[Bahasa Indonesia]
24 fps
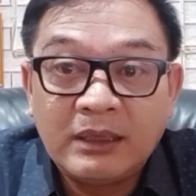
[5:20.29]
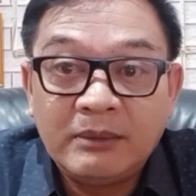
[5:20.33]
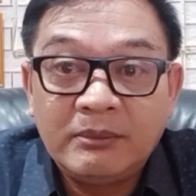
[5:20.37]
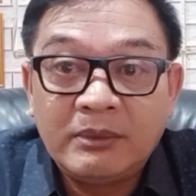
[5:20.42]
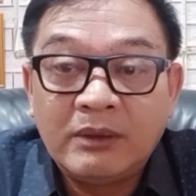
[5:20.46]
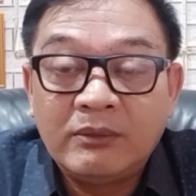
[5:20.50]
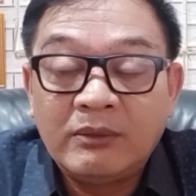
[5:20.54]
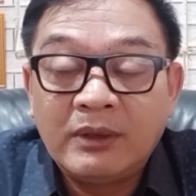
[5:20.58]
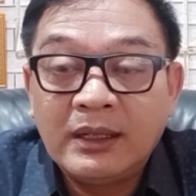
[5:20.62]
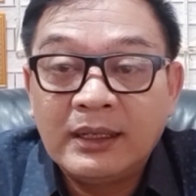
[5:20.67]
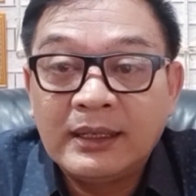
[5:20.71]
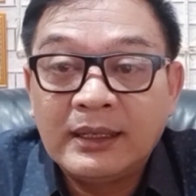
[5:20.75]

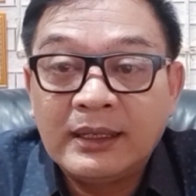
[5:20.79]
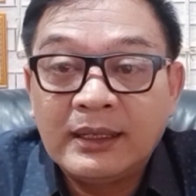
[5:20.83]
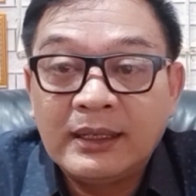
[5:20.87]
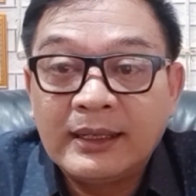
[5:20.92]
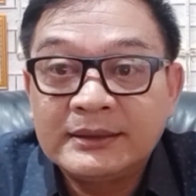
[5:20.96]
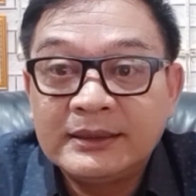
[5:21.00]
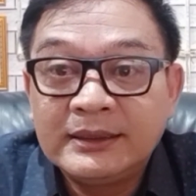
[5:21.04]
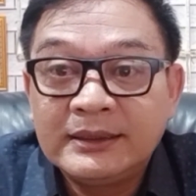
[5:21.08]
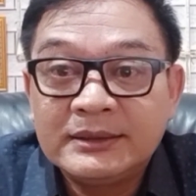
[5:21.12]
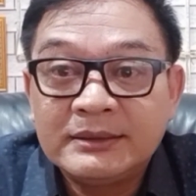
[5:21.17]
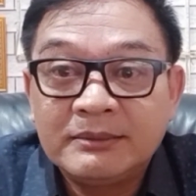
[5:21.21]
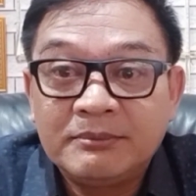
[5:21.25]
bahwa
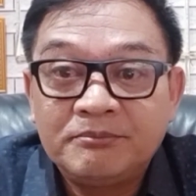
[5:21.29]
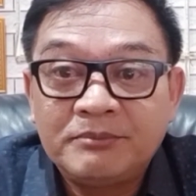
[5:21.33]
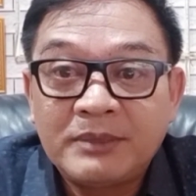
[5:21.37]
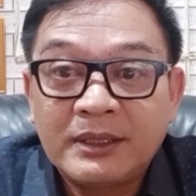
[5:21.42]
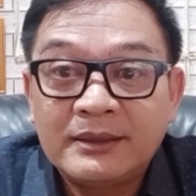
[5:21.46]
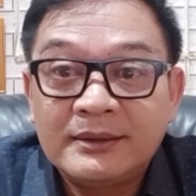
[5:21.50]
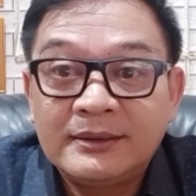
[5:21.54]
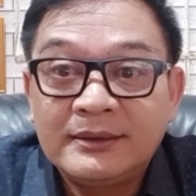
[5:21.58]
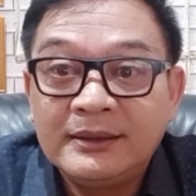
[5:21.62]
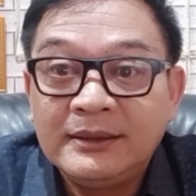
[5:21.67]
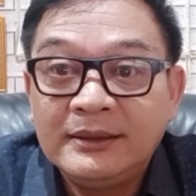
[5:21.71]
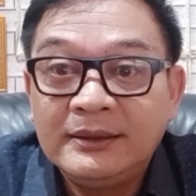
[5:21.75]
Lesti sempat
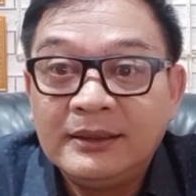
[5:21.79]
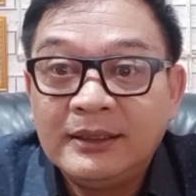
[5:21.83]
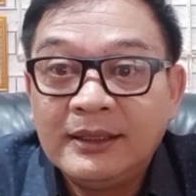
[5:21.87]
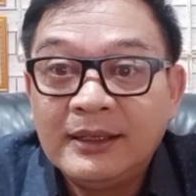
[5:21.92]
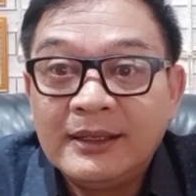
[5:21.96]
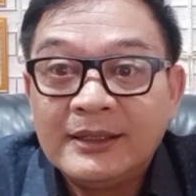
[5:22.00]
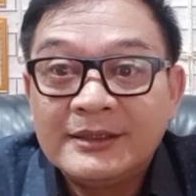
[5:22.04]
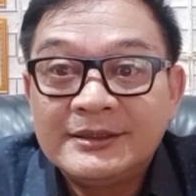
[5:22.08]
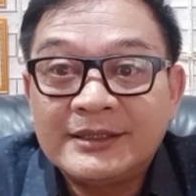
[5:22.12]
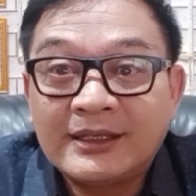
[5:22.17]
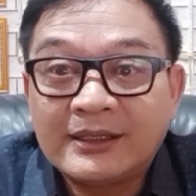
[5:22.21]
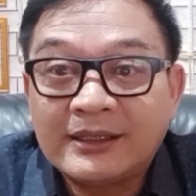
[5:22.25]

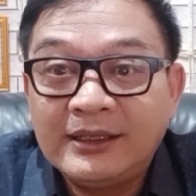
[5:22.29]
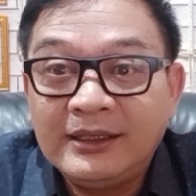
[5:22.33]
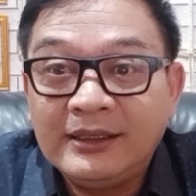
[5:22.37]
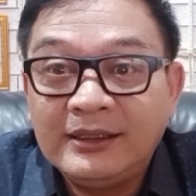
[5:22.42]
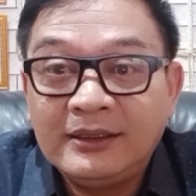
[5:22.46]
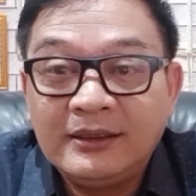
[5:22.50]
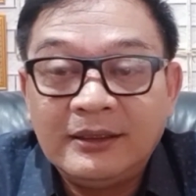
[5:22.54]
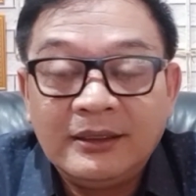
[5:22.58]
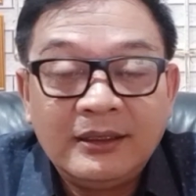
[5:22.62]
dicekik,